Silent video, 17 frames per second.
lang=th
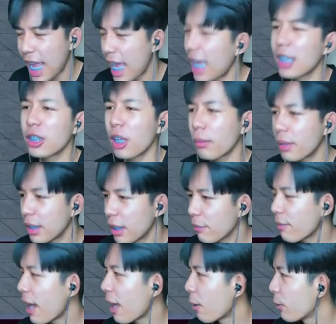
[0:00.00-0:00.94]
ใครชอบคลิปนี้
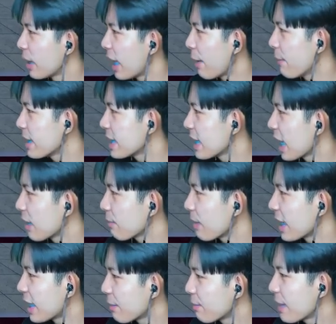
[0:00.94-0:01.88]
ฝากกดไลค์ไว้เจอกันให
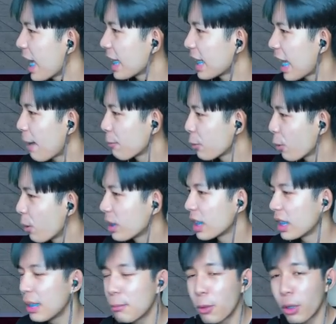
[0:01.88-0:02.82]
ม่คลิปหน้านะครับทุกคนอ
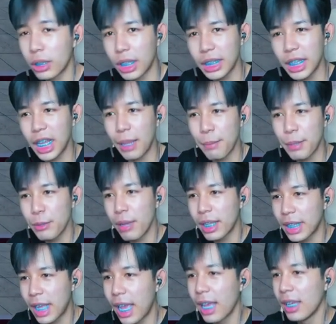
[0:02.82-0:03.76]
ย่าลืมกดกระดิ่งให้พี่ด้ว
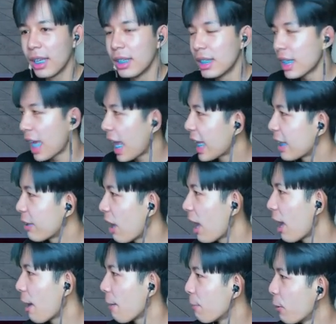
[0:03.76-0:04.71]
ยนะ ใครคิดว่า
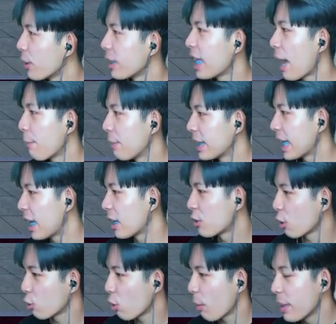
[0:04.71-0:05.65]
ผลยางเป็นยังไง
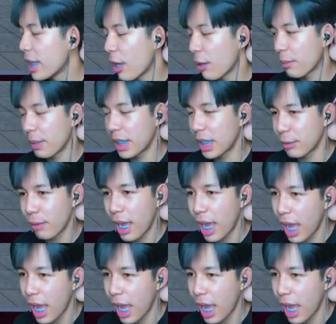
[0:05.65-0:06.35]
ส่วนตัวพี่แล้วพี่คิดว่า